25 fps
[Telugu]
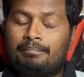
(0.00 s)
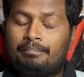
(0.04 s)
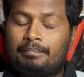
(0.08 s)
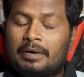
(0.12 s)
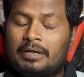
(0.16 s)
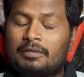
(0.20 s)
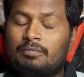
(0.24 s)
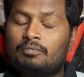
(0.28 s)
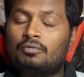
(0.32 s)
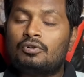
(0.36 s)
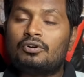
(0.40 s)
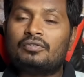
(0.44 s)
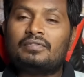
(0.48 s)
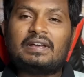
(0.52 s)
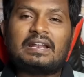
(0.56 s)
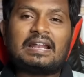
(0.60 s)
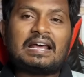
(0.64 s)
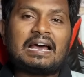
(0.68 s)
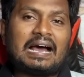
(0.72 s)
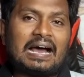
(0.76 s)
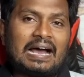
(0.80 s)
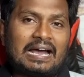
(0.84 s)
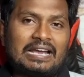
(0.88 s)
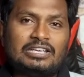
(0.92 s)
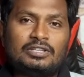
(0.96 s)
పదమూడు వేల
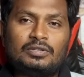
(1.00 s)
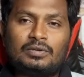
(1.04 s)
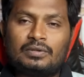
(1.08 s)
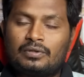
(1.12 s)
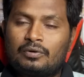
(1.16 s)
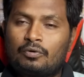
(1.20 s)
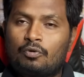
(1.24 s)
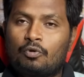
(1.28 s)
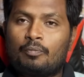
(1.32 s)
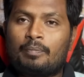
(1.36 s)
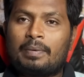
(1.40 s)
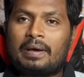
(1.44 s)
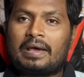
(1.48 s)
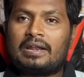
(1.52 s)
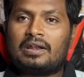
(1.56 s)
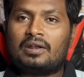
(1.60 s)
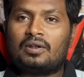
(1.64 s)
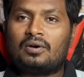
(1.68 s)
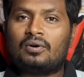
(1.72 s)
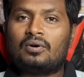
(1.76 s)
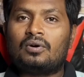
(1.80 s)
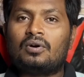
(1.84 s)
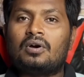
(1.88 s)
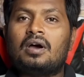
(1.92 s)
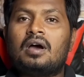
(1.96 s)
ఐదు వందల
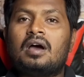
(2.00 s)
రూపాయల్లో